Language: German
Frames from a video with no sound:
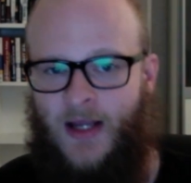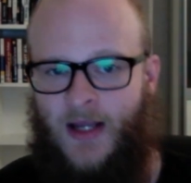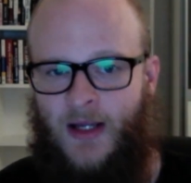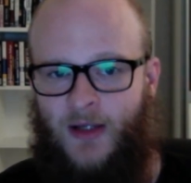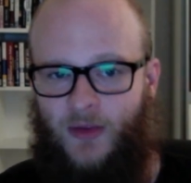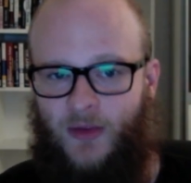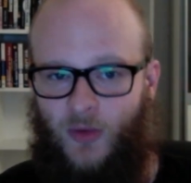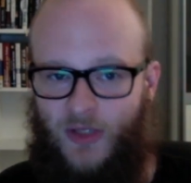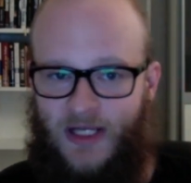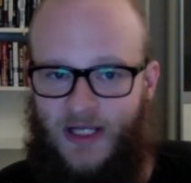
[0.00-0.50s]

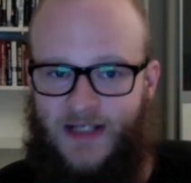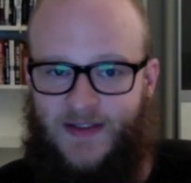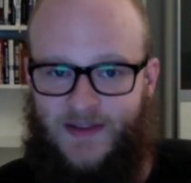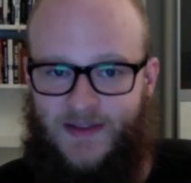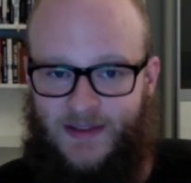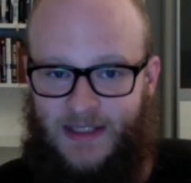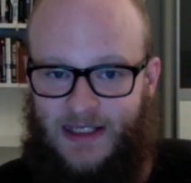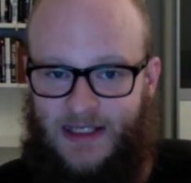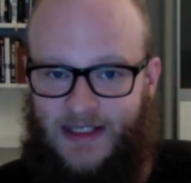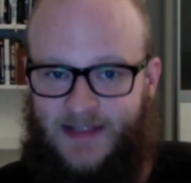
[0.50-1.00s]
Nun
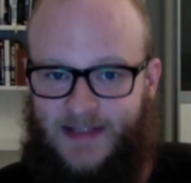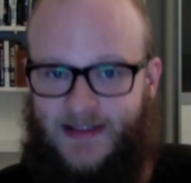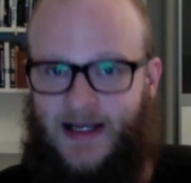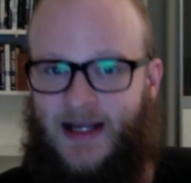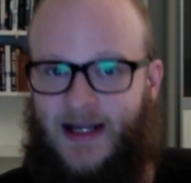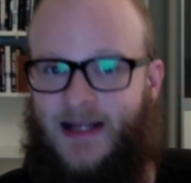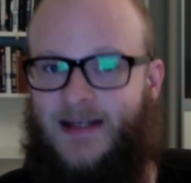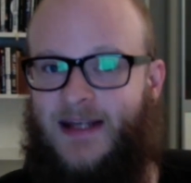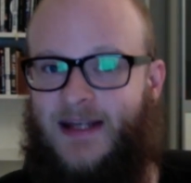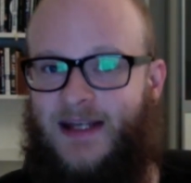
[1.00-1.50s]
ist
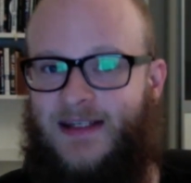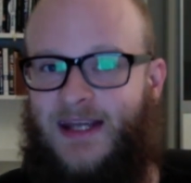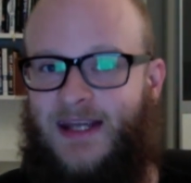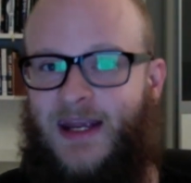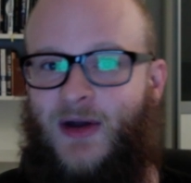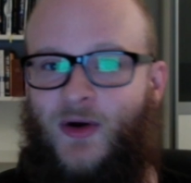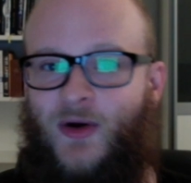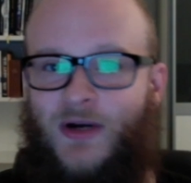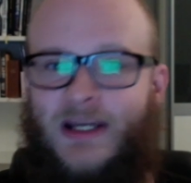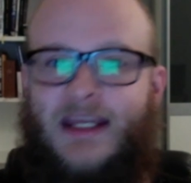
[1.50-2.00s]
dieser in der
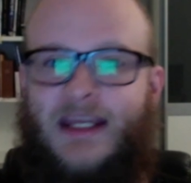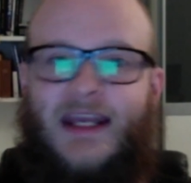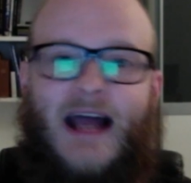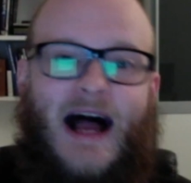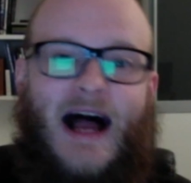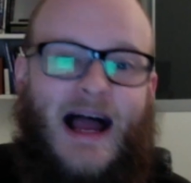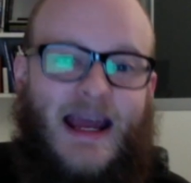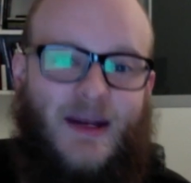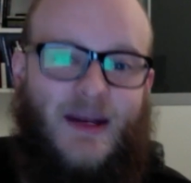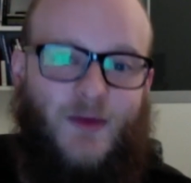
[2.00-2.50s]

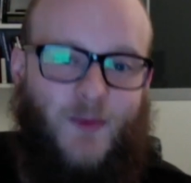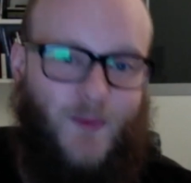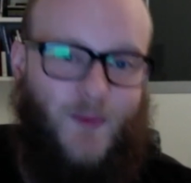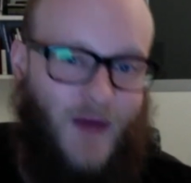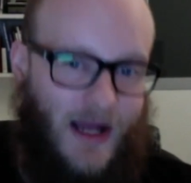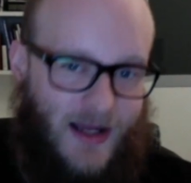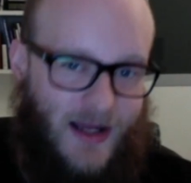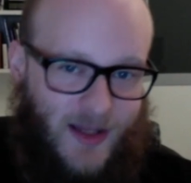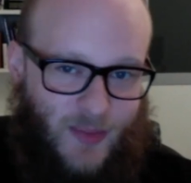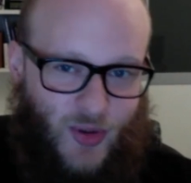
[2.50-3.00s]
Theorie
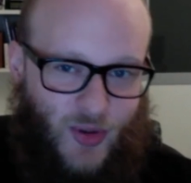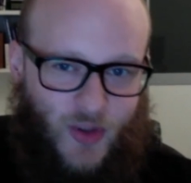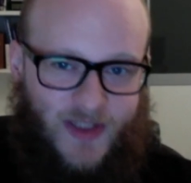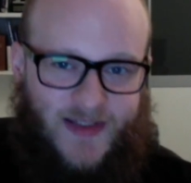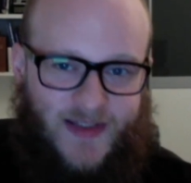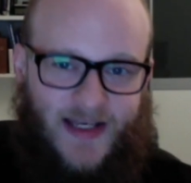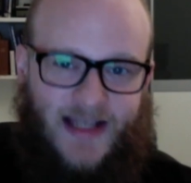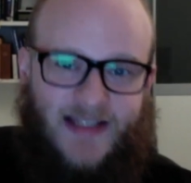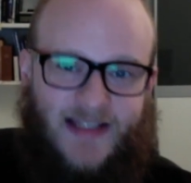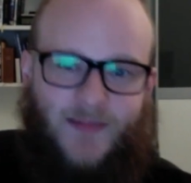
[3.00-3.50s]
einfache
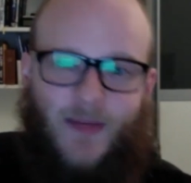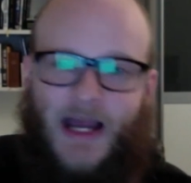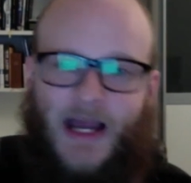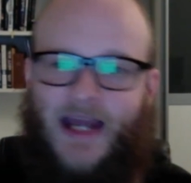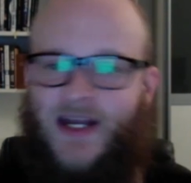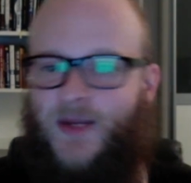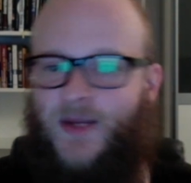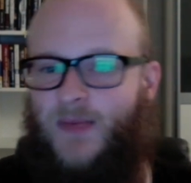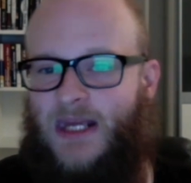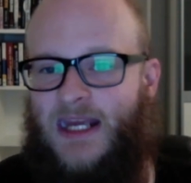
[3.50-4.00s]
Prozess bei
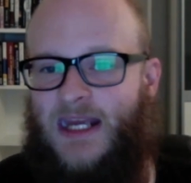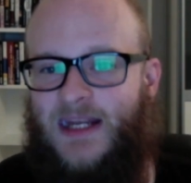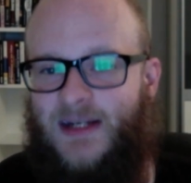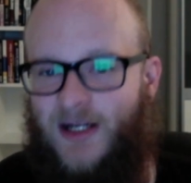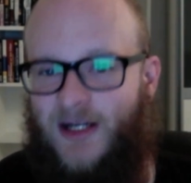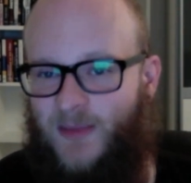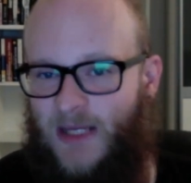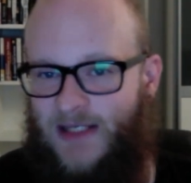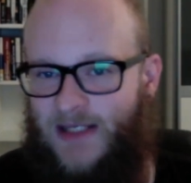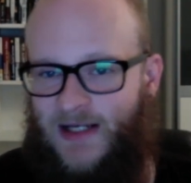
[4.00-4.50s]
einem
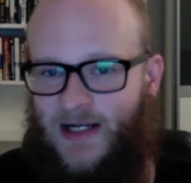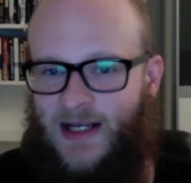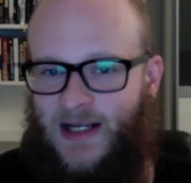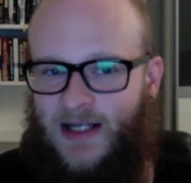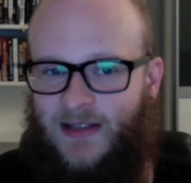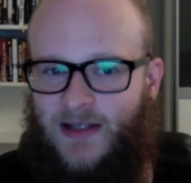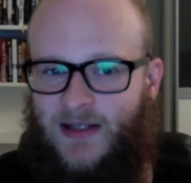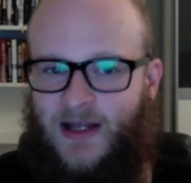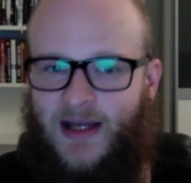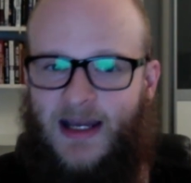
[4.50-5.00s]

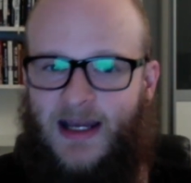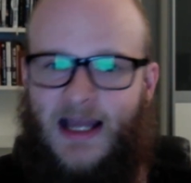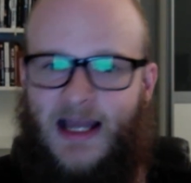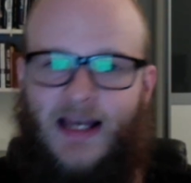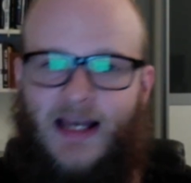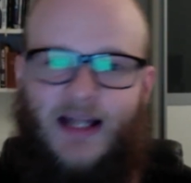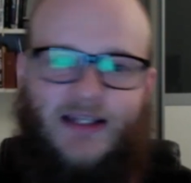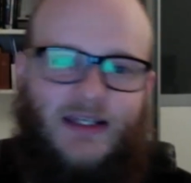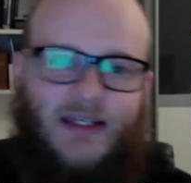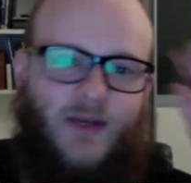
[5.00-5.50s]
Edelmetallhändler
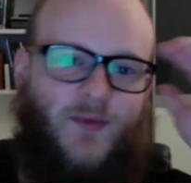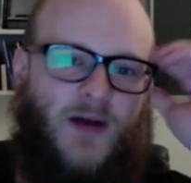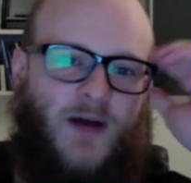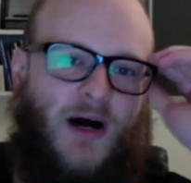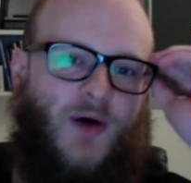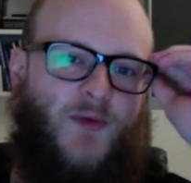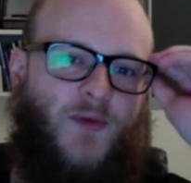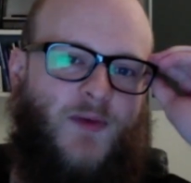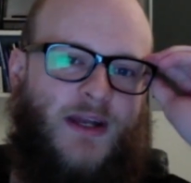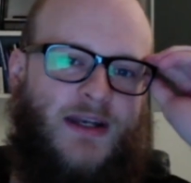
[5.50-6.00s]
relativ
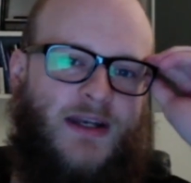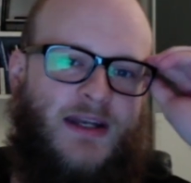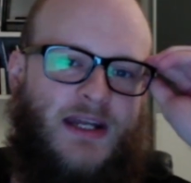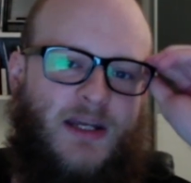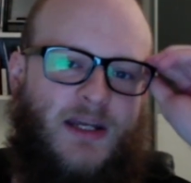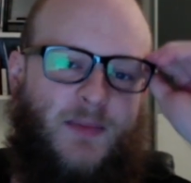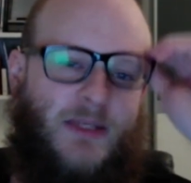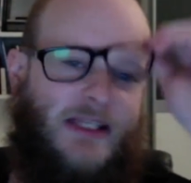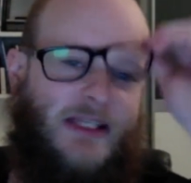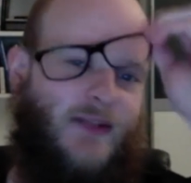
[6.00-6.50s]

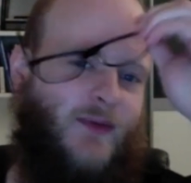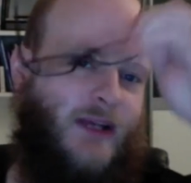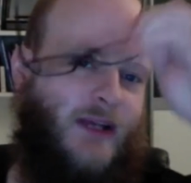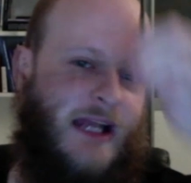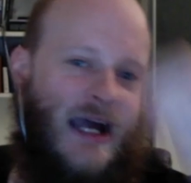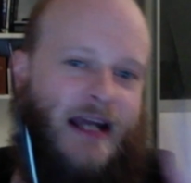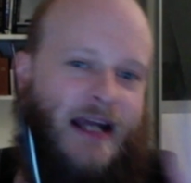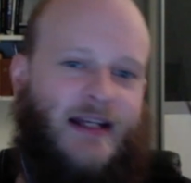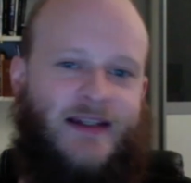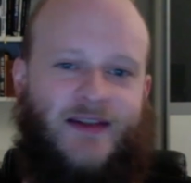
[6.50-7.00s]
aufwendig bis
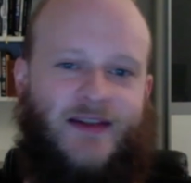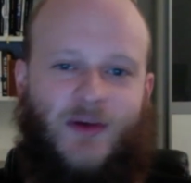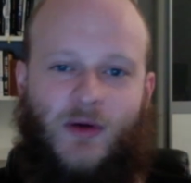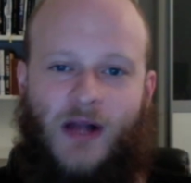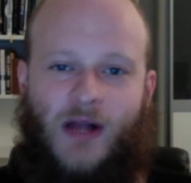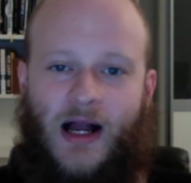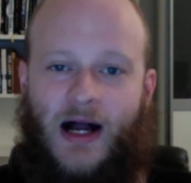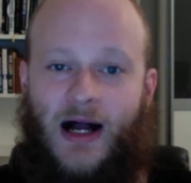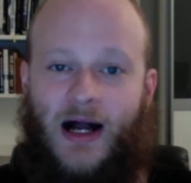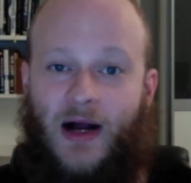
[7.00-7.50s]
vielleicht
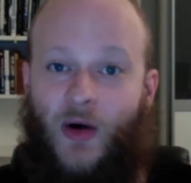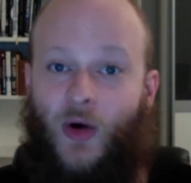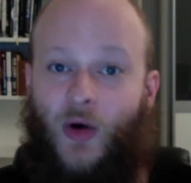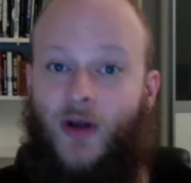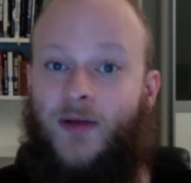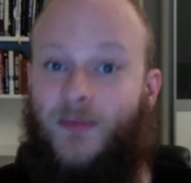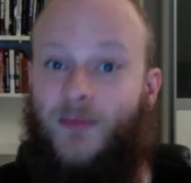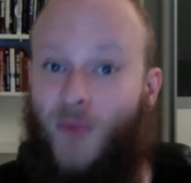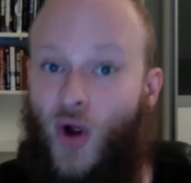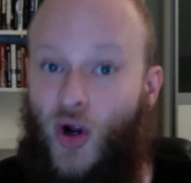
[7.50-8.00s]
sogar
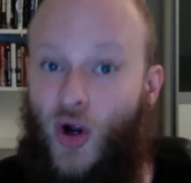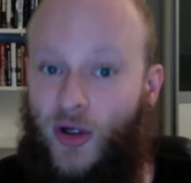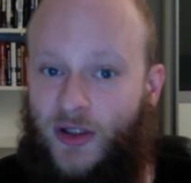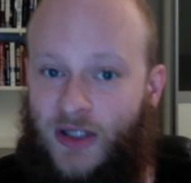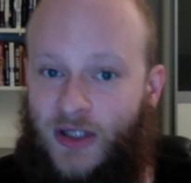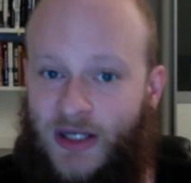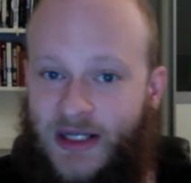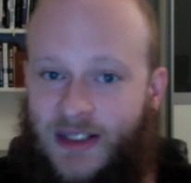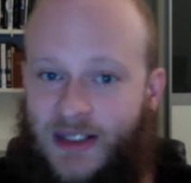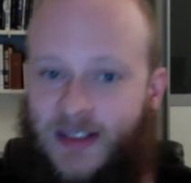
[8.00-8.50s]

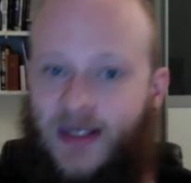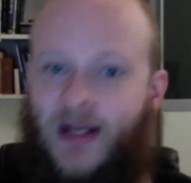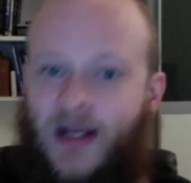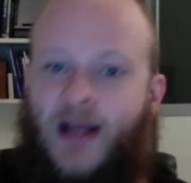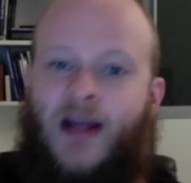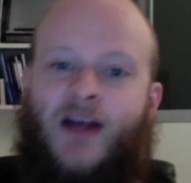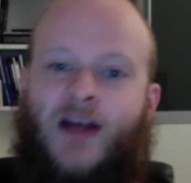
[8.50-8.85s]
unmöglich,